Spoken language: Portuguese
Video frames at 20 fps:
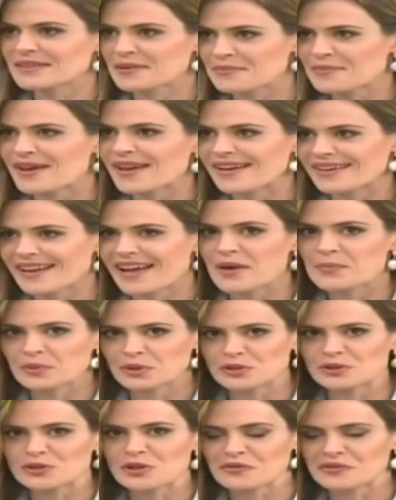também, né?
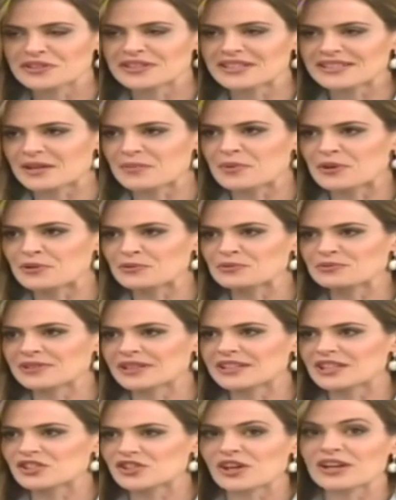Por isso que eu fiz essa
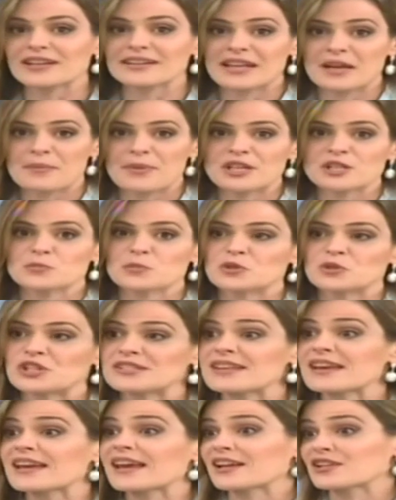pergunta da Sheila. De é repente, é
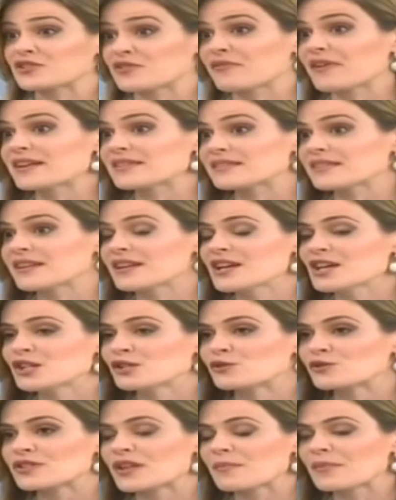podia ser que ela tivesse
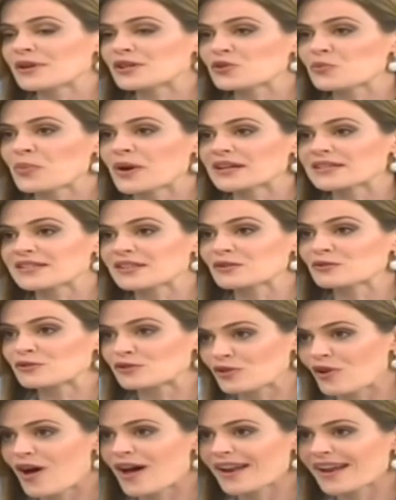justamente um parceiro
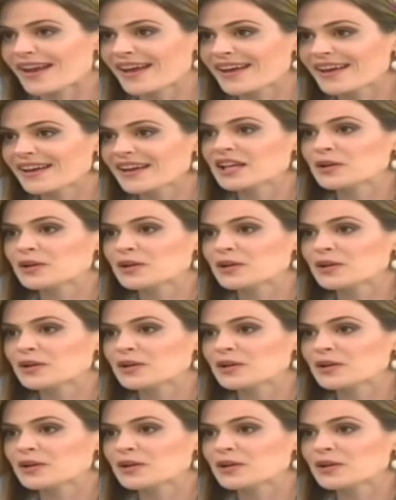só, né?